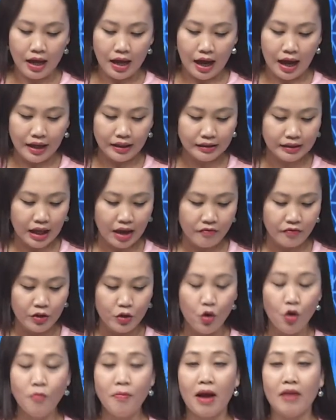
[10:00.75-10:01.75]
anh ta phải
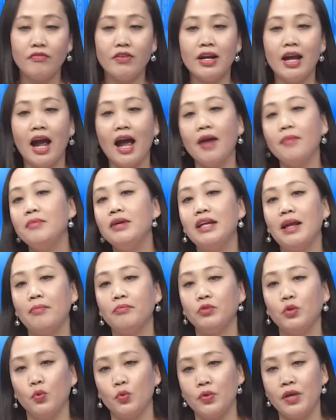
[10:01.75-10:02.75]
đối mặt với 20 năm
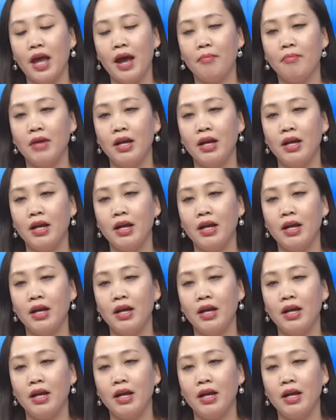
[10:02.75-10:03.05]
tù giam